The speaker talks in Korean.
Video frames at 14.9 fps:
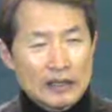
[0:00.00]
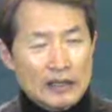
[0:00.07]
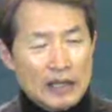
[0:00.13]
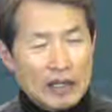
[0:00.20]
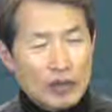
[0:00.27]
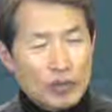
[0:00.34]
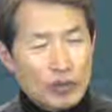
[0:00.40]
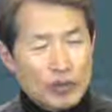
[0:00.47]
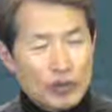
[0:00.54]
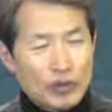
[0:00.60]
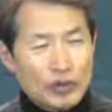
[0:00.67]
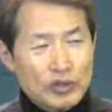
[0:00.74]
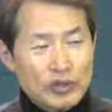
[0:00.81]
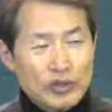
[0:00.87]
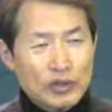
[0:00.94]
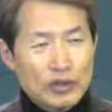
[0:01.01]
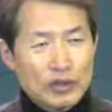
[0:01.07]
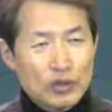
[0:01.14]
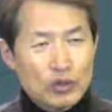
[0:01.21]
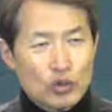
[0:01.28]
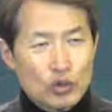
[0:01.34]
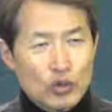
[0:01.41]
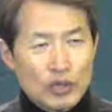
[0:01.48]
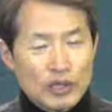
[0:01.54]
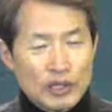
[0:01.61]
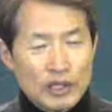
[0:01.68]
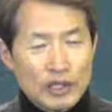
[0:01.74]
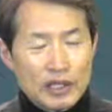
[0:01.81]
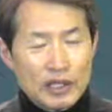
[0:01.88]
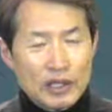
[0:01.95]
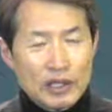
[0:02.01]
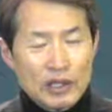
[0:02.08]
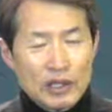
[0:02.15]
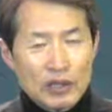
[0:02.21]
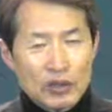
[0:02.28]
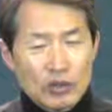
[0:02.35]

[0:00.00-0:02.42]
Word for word: 그냥 뾰루지, 종기,